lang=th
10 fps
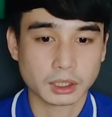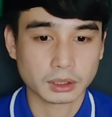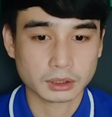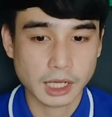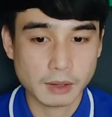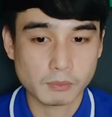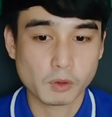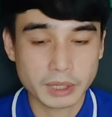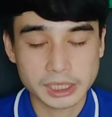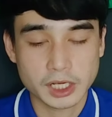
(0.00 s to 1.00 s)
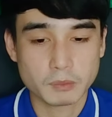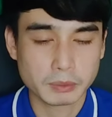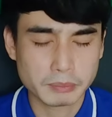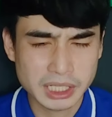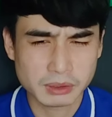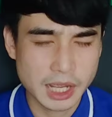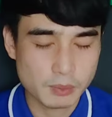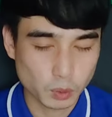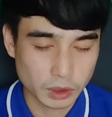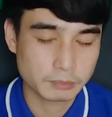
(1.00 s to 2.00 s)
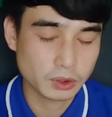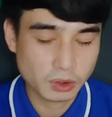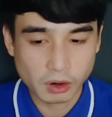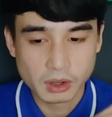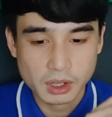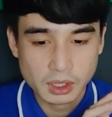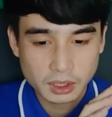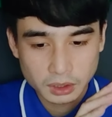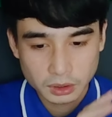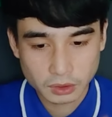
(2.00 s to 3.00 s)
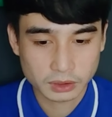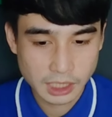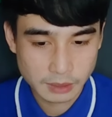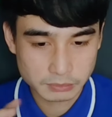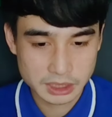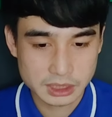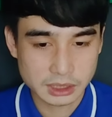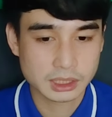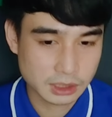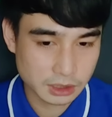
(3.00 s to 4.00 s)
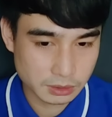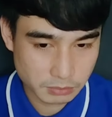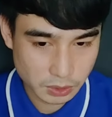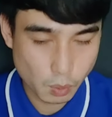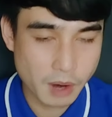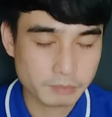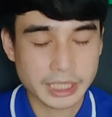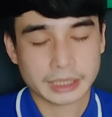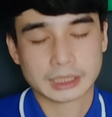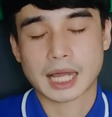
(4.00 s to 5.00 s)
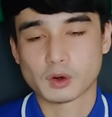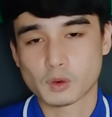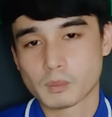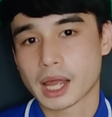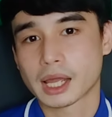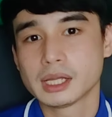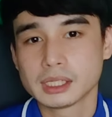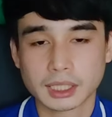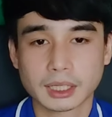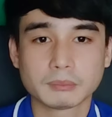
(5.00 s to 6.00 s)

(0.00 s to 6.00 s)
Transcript: ทำออกไปแล้วมันไม่ได้ผลลัพธ์แล้วก็ลองทำในสิ่งที่มีความแตกต่างออกมานะครับ